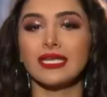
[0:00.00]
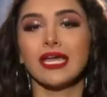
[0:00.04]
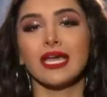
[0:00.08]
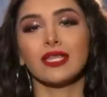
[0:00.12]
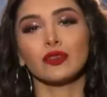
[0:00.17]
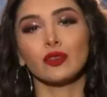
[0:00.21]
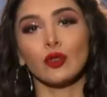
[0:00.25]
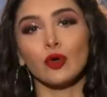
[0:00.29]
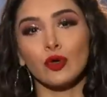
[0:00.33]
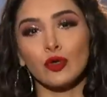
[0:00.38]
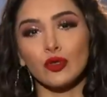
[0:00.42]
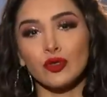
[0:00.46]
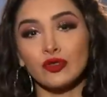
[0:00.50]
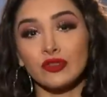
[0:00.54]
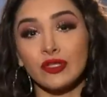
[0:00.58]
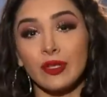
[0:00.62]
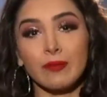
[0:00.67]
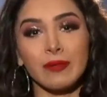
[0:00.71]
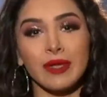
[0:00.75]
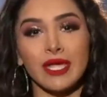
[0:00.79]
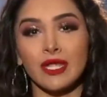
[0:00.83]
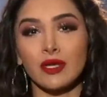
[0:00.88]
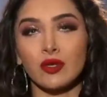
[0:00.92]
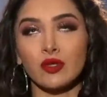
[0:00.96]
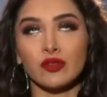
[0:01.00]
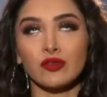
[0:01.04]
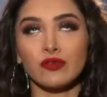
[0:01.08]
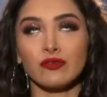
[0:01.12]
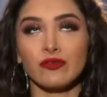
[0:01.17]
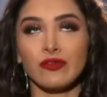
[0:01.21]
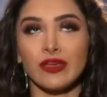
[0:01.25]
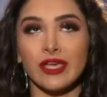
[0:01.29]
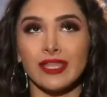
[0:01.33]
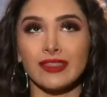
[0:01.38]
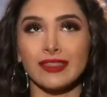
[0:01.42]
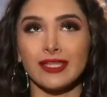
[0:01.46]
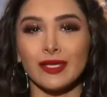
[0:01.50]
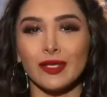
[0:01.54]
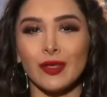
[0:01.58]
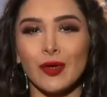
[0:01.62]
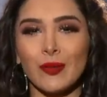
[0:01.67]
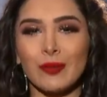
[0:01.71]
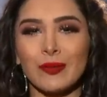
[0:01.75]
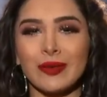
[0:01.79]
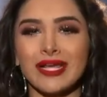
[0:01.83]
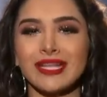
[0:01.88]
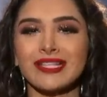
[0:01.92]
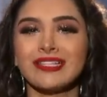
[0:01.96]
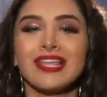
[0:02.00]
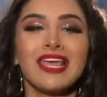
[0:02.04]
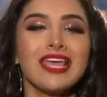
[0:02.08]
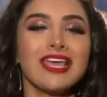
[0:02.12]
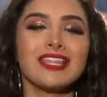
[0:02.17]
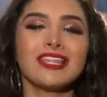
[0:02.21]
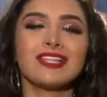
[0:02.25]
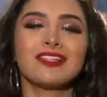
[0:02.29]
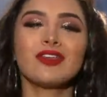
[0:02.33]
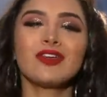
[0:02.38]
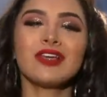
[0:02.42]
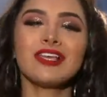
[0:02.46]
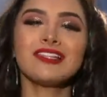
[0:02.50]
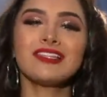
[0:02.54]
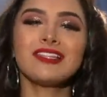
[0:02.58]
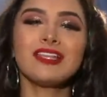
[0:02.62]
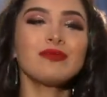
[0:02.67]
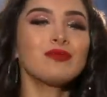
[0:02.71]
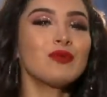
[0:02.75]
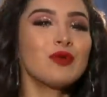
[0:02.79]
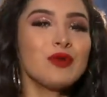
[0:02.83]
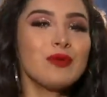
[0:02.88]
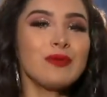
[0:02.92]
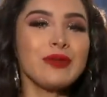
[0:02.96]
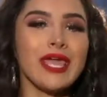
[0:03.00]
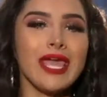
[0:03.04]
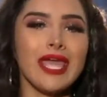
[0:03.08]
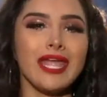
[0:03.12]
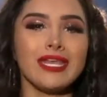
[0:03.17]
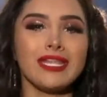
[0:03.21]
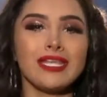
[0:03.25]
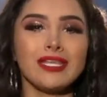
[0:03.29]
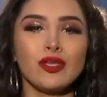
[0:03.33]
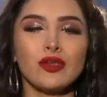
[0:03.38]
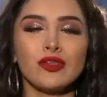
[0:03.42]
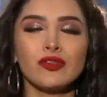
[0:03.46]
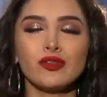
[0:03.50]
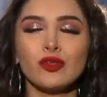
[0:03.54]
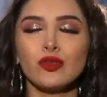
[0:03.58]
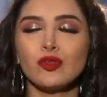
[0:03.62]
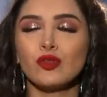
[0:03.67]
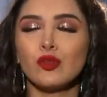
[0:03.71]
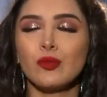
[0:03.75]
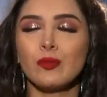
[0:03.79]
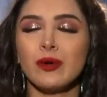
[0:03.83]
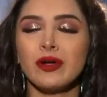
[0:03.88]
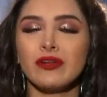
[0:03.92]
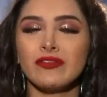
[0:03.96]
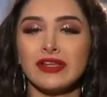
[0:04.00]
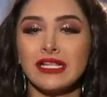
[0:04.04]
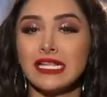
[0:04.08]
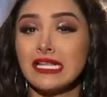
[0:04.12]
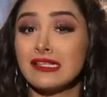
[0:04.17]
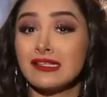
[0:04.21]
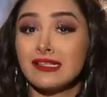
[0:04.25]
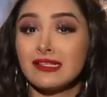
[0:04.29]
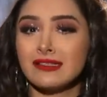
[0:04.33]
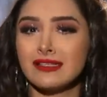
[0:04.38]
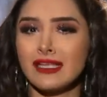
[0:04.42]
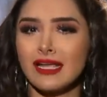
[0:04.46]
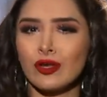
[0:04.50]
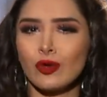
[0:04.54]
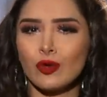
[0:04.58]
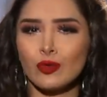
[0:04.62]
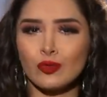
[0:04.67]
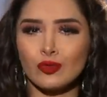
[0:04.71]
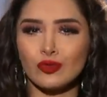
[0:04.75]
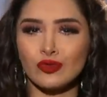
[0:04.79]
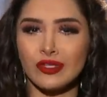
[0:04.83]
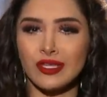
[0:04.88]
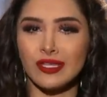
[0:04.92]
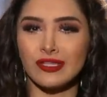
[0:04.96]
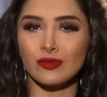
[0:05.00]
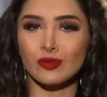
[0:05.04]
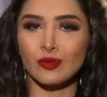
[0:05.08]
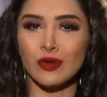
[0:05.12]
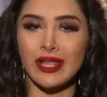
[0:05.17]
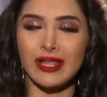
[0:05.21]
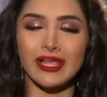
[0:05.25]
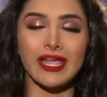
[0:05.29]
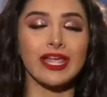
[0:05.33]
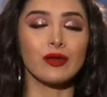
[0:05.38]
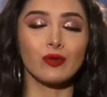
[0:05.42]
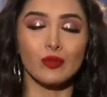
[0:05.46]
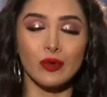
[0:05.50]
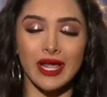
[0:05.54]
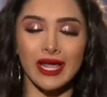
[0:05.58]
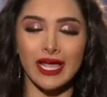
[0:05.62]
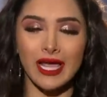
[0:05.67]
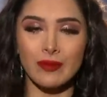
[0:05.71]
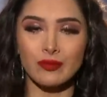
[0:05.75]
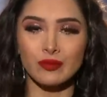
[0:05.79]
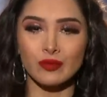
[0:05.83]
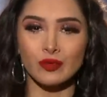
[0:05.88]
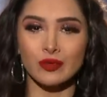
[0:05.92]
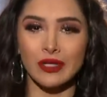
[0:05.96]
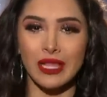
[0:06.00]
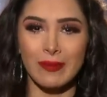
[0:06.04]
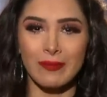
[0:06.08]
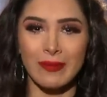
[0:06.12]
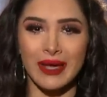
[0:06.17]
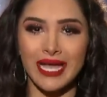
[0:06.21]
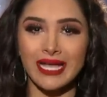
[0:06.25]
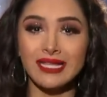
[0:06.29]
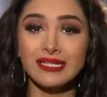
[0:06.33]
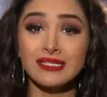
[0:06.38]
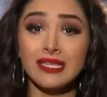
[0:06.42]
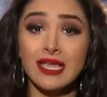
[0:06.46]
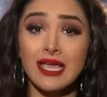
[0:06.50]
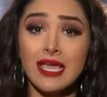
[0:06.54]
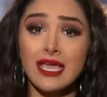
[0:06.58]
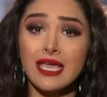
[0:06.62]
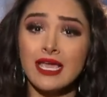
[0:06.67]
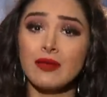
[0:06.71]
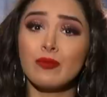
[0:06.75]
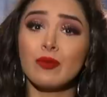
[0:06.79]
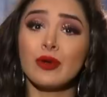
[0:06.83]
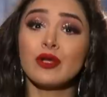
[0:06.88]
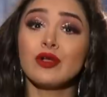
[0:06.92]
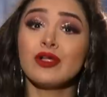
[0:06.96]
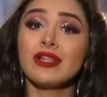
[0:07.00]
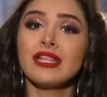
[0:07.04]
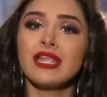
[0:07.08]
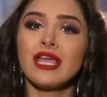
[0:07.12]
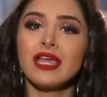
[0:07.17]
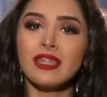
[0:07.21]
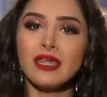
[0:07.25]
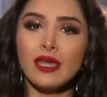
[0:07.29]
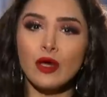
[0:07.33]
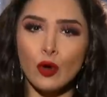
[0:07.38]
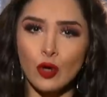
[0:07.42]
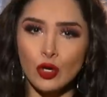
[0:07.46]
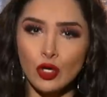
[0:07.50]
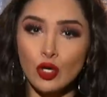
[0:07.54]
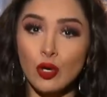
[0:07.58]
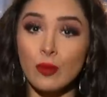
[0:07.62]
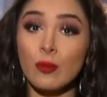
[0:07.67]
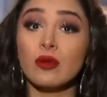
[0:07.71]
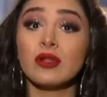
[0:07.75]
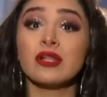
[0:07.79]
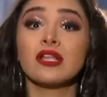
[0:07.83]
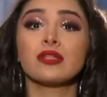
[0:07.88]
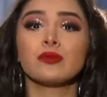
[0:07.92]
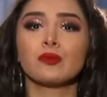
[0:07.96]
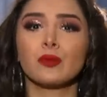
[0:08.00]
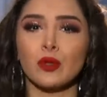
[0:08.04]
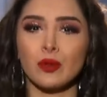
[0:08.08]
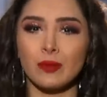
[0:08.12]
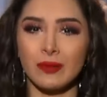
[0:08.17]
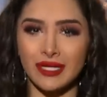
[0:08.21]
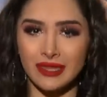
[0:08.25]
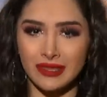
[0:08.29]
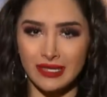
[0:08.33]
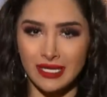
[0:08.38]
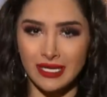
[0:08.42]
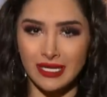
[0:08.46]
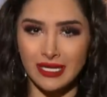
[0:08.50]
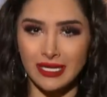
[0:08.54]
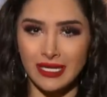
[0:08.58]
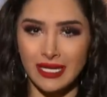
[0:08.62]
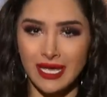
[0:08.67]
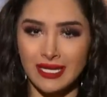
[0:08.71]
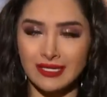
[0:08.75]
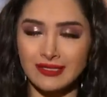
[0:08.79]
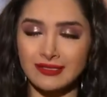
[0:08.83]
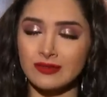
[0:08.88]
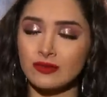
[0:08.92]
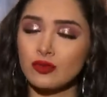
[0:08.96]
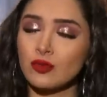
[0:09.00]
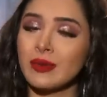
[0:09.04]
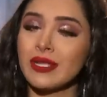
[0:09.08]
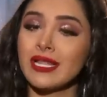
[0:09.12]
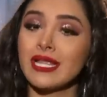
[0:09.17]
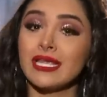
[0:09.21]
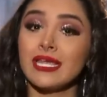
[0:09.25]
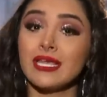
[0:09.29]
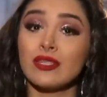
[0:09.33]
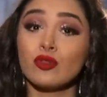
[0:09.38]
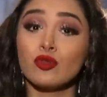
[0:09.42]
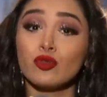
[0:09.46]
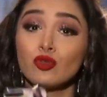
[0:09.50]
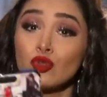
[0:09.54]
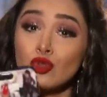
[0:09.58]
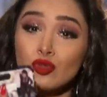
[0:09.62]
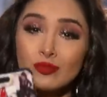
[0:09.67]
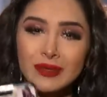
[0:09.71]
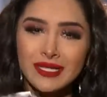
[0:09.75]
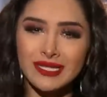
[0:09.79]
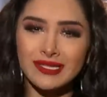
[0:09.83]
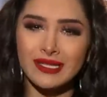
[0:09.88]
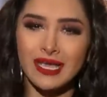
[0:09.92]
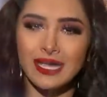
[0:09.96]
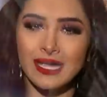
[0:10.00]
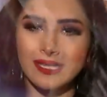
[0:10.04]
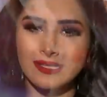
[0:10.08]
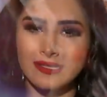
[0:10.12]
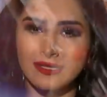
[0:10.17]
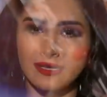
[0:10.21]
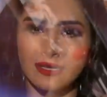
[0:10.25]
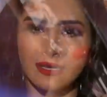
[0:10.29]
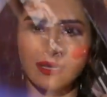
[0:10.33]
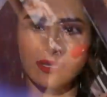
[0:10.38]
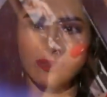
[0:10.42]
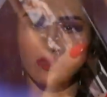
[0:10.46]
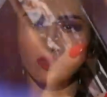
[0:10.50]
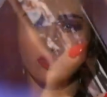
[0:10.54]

Y a todos también nos ofendan hombres. Deseo que estén muy bien y yo estoy súper feliz de estar con ustedes en una cápsula más. Y bueno, el día de hoy, como les prometí, niñas, estuve leyendo sus mensajes en redes